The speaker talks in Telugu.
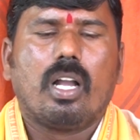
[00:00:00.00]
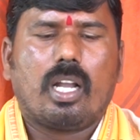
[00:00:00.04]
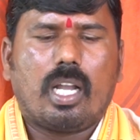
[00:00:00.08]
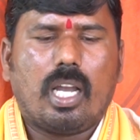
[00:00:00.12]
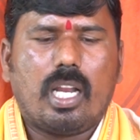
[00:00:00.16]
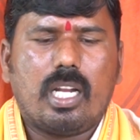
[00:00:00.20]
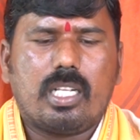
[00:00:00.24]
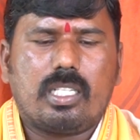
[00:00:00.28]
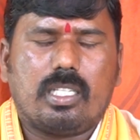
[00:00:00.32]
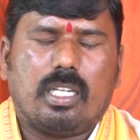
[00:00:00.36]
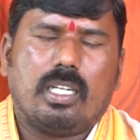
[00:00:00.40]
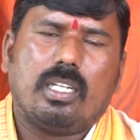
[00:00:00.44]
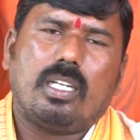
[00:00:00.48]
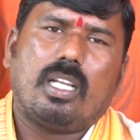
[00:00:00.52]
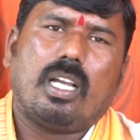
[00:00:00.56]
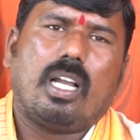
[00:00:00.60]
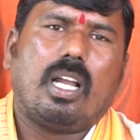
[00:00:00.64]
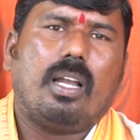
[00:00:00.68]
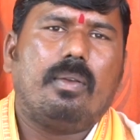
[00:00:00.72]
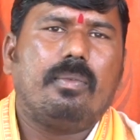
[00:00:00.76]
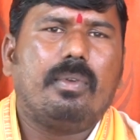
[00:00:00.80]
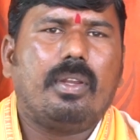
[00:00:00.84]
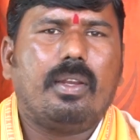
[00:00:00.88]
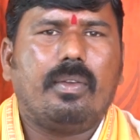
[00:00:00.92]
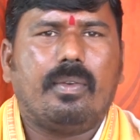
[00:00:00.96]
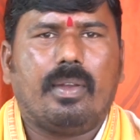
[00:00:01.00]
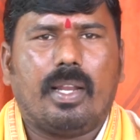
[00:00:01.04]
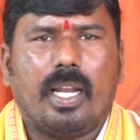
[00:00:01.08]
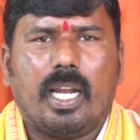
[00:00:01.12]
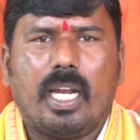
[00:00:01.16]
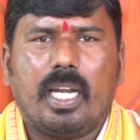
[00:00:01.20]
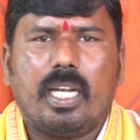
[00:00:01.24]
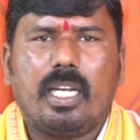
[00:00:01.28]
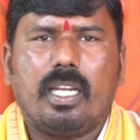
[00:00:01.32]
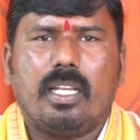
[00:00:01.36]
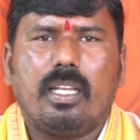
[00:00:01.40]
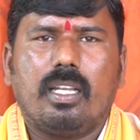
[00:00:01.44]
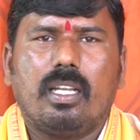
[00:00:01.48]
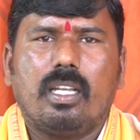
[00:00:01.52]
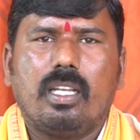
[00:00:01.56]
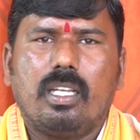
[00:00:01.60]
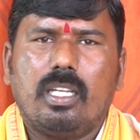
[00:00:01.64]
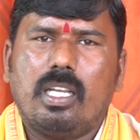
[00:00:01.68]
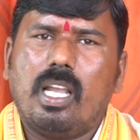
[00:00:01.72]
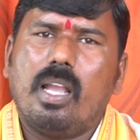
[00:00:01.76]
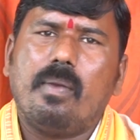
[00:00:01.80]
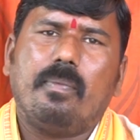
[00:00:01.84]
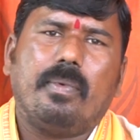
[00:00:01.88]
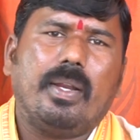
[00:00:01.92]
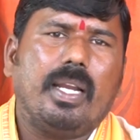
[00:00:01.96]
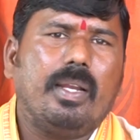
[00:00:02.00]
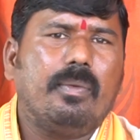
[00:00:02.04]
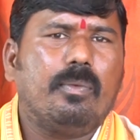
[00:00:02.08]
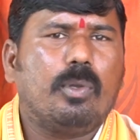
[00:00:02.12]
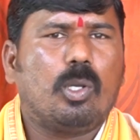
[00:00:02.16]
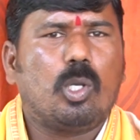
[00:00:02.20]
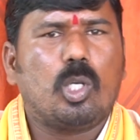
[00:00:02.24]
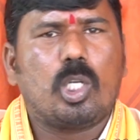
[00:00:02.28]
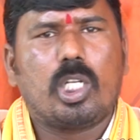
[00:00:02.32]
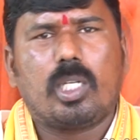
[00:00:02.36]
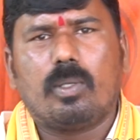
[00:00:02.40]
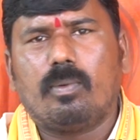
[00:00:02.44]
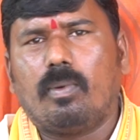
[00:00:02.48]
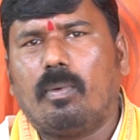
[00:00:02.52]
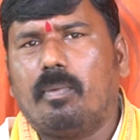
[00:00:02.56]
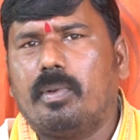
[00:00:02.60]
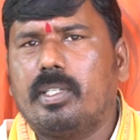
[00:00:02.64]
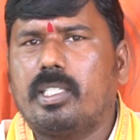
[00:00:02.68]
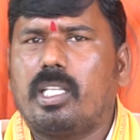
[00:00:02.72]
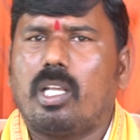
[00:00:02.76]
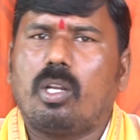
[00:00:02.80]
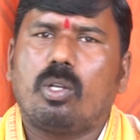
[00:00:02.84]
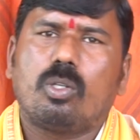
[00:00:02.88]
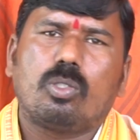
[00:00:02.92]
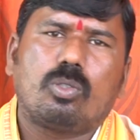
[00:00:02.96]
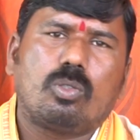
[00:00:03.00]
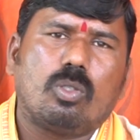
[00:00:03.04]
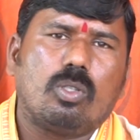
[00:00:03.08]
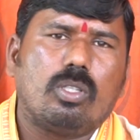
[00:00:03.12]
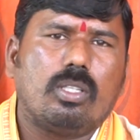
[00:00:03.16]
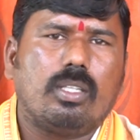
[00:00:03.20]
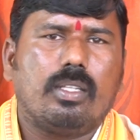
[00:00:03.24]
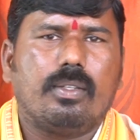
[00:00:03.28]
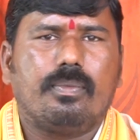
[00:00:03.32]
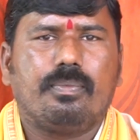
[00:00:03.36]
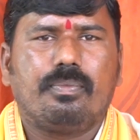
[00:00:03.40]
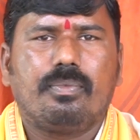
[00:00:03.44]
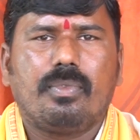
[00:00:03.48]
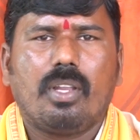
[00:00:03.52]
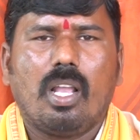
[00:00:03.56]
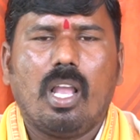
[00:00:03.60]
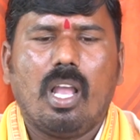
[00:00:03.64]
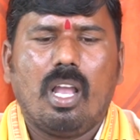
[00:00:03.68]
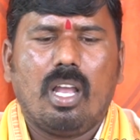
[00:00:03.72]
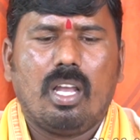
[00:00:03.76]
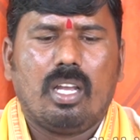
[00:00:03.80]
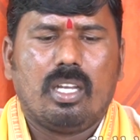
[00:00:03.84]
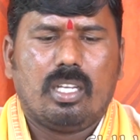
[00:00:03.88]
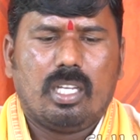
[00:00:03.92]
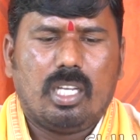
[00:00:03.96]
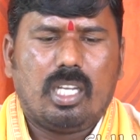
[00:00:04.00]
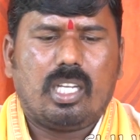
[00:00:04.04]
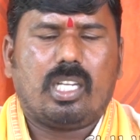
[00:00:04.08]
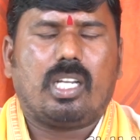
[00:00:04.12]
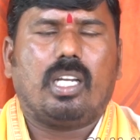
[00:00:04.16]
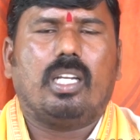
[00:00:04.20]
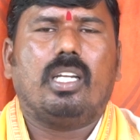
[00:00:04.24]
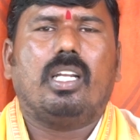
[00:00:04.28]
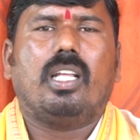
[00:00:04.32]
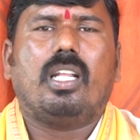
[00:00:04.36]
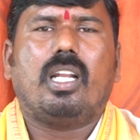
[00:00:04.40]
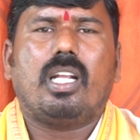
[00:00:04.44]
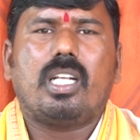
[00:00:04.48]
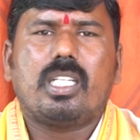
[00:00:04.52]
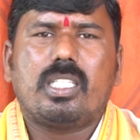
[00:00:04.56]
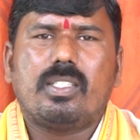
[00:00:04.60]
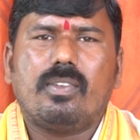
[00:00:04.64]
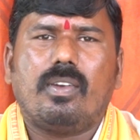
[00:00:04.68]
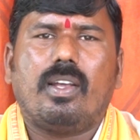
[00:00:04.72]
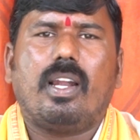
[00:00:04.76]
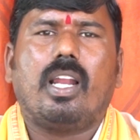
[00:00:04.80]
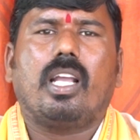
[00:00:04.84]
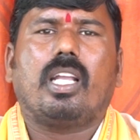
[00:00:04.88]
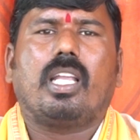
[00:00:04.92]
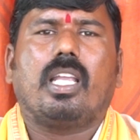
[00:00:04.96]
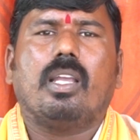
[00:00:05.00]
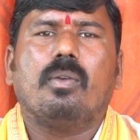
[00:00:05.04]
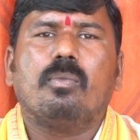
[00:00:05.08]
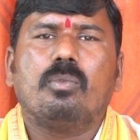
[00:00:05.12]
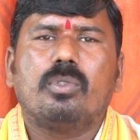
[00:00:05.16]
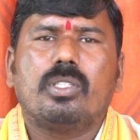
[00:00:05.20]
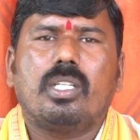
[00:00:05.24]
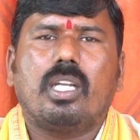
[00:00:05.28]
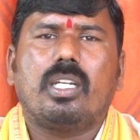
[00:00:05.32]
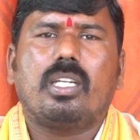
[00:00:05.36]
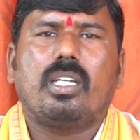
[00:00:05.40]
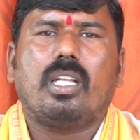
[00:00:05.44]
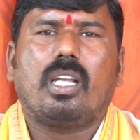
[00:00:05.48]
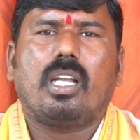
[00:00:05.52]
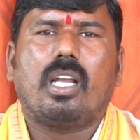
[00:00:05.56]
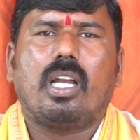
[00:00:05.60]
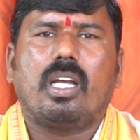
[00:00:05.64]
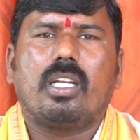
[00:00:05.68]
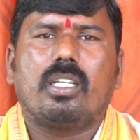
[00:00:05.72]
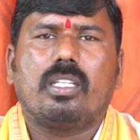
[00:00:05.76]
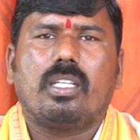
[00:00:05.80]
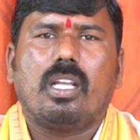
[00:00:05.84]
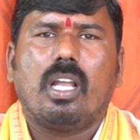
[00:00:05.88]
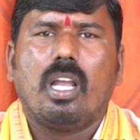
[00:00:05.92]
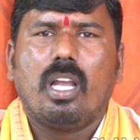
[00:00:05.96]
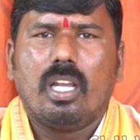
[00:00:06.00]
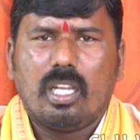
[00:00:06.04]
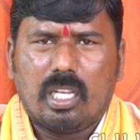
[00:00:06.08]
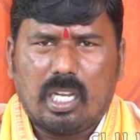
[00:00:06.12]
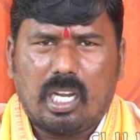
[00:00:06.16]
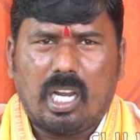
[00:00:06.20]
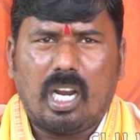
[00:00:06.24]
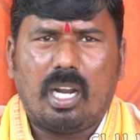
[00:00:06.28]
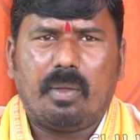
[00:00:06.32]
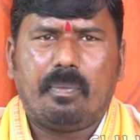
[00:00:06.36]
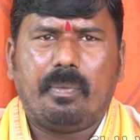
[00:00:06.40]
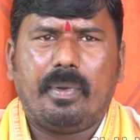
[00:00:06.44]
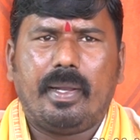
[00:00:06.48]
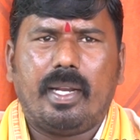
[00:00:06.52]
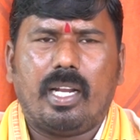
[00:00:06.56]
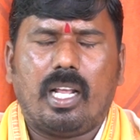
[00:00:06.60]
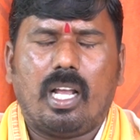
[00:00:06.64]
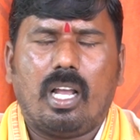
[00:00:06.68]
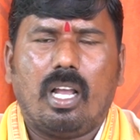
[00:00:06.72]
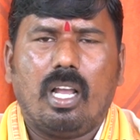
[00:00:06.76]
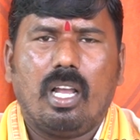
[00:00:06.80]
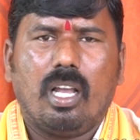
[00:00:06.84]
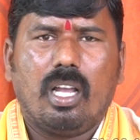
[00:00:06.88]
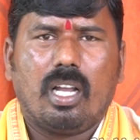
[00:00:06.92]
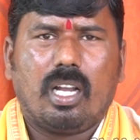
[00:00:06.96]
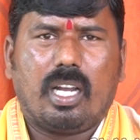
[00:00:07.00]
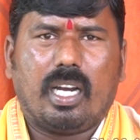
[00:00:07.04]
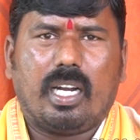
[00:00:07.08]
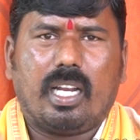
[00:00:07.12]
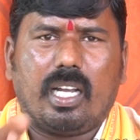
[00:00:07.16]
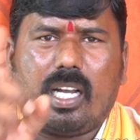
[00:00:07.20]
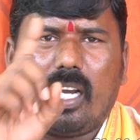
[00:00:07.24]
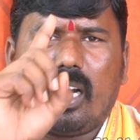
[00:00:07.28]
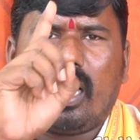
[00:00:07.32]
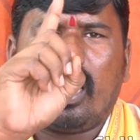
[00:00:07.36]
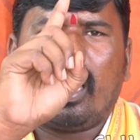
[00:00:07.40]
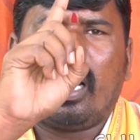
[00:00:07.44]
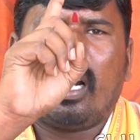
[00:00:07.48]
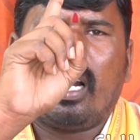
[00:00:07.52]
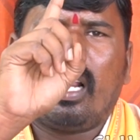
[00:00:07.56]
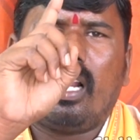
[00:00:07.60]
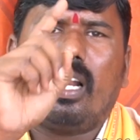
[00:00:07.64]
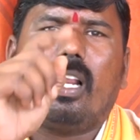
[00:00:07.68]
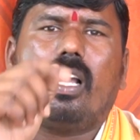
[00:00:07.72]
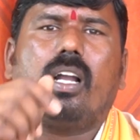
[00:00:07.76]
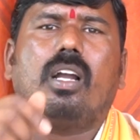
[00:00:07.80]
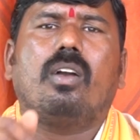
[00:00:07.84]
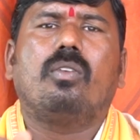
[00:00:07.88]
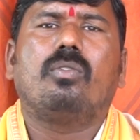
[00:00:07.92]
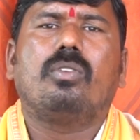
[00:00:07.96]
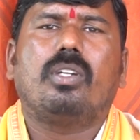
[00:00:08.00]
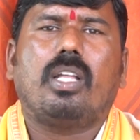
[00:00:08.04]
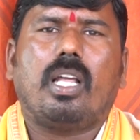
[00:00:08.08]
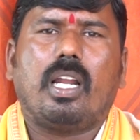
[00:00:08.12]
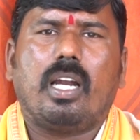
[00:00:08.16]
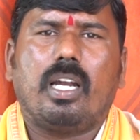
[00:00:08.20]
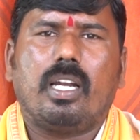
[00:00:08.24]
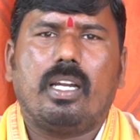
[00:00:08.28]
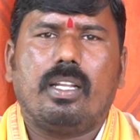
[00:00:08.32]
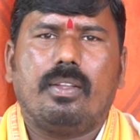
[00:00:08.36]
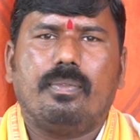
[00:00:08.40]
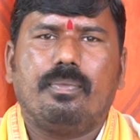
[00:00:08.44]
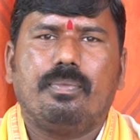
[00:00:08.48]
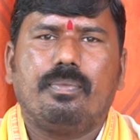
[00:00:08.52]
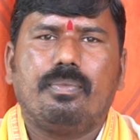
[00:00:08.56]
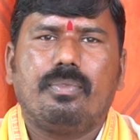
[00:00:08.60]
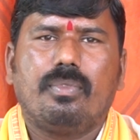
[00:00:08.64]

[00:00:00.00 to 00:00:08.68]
కానీ జంటగా మీరు వెళ్ళండి ఏ పని మీకు శుభమే జరుగుతుంది ఈ కన్యారాశి వాళ్ళకి ఏముందంటే కానీ ఎక్కడ పైన కటకటగడలాగా ఉంటారండి